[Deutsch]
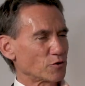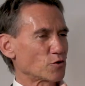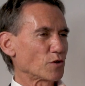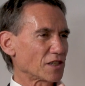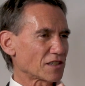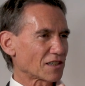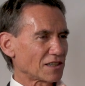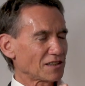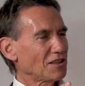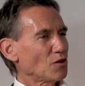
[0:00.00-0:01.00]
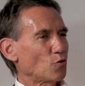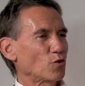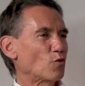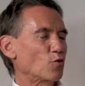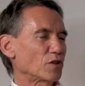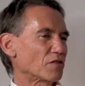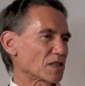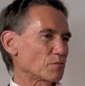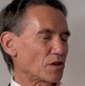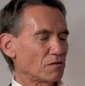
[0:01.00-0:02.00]
ab und zu essen kann, und rot,
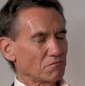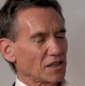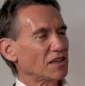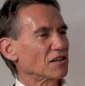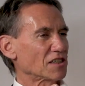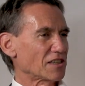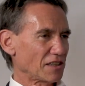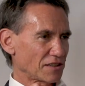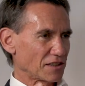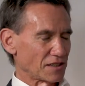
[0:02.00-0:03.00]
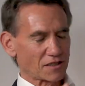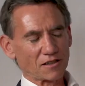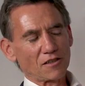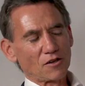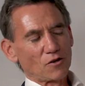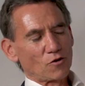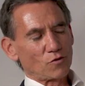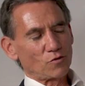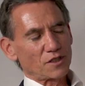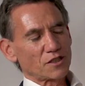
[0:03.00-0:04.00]
was man eher selten isst.
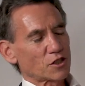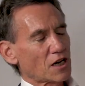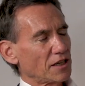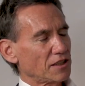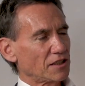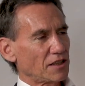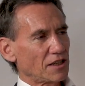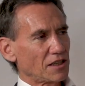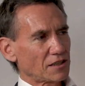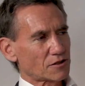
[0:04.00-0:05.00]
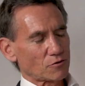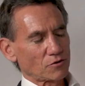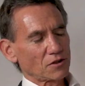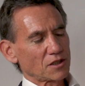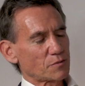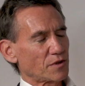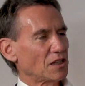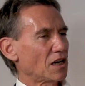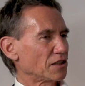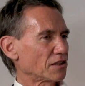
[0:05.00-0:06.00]
Und das ist keine Diät, sondern das
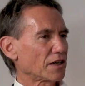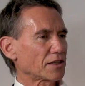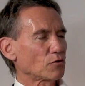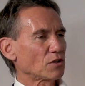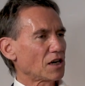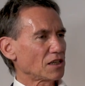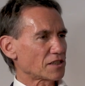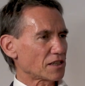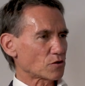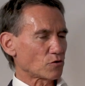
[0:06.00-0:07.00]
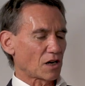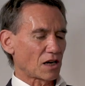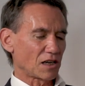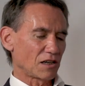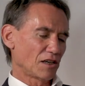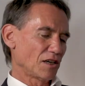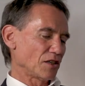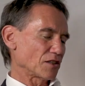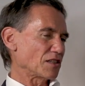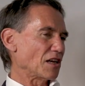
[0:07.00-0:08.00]
beinhaltet regional, saisonal.
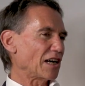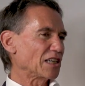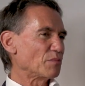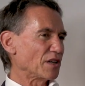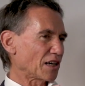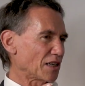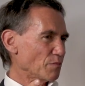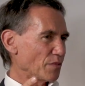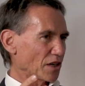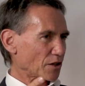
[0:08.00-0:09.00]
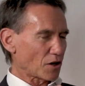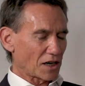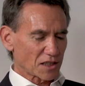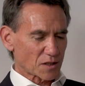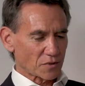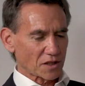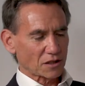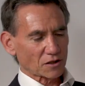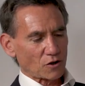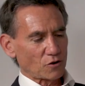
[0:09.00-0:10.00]
Das sind Heidelbeere, Himbeere,
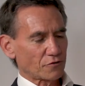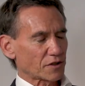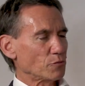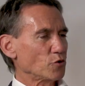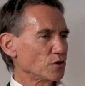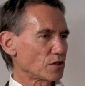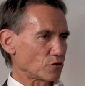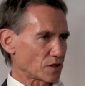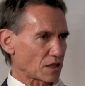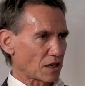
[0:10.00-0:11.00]
Johannisbeere drauf, Gemüse und